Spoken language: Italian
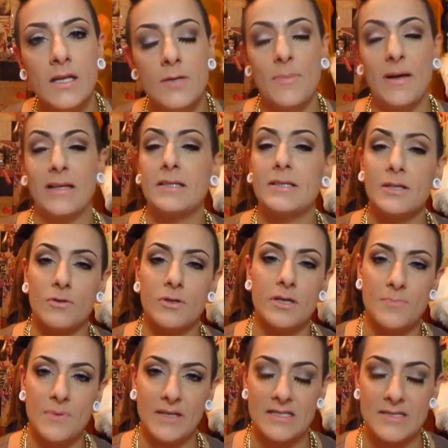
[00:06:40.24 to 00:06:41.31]
partite con il
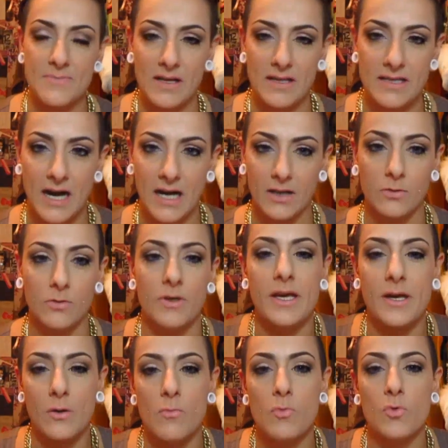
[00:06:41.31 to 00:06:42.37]
piede sbagliato
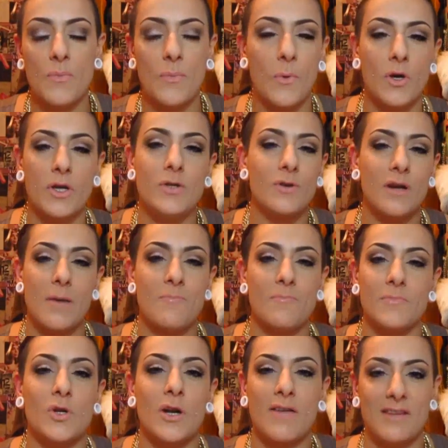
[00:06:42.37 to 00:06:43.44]
e comunque poi non, av
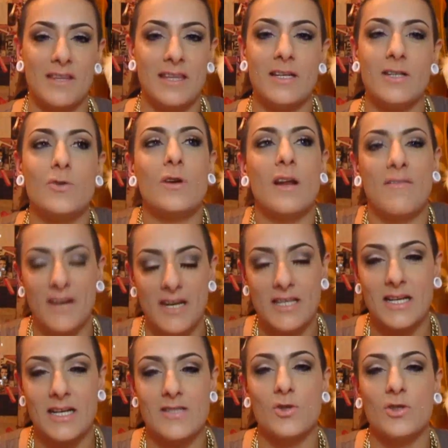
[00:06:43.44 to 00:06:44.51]
non, avete, non
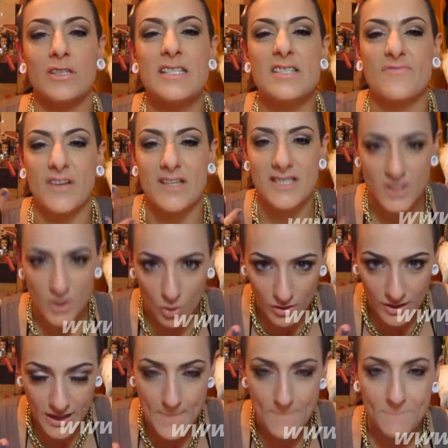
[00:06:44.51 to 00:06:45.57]
avrete la
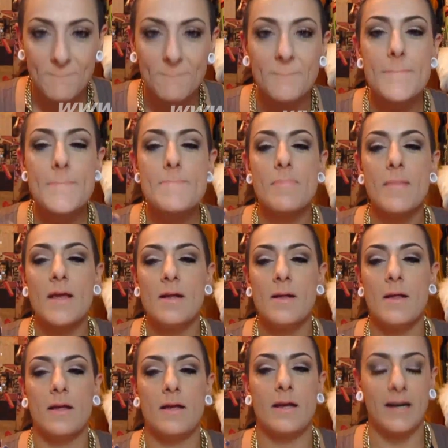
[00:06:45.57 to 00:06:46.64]
soddisfazione
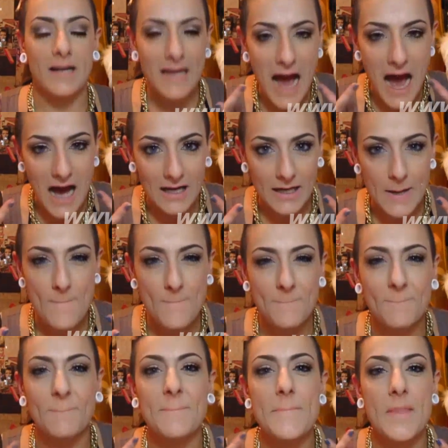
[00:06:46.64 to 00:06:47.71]
eh, reale
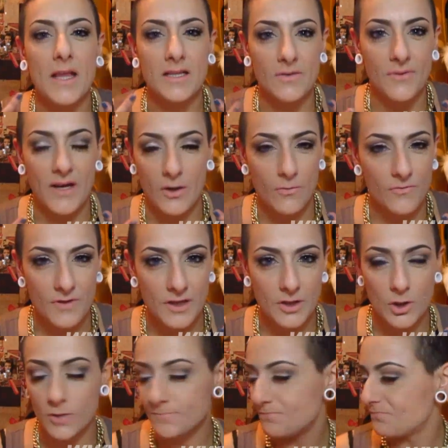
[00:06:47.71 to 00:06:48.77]
di fare un
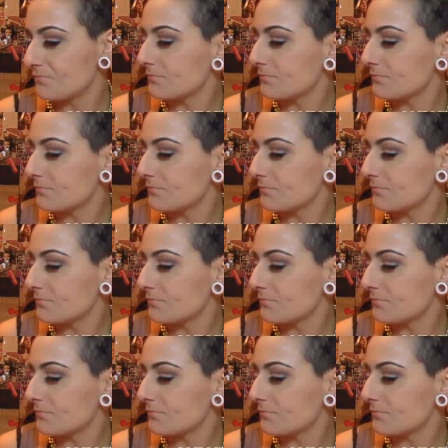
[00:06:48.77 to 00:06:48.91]
video.